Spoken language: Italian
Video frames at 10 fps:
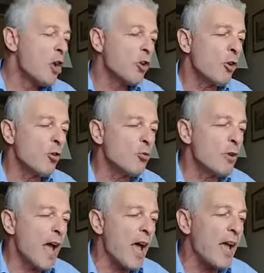con
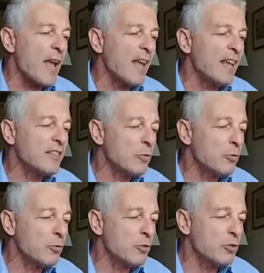una
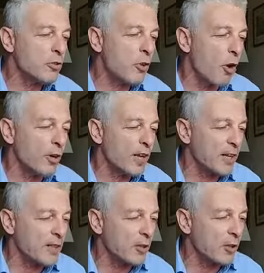escursione
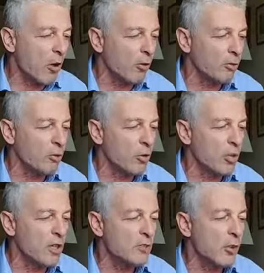che secondo
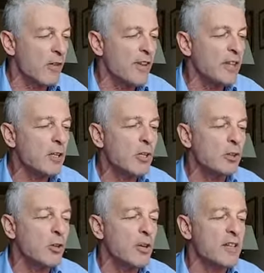il Sole
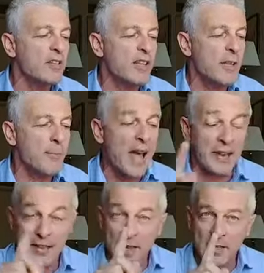24 ore è stata
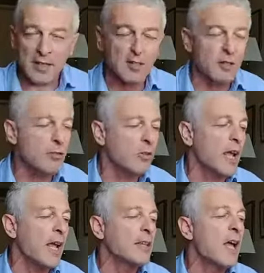pari nella stessa
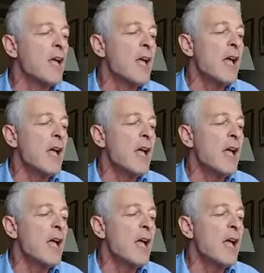giornata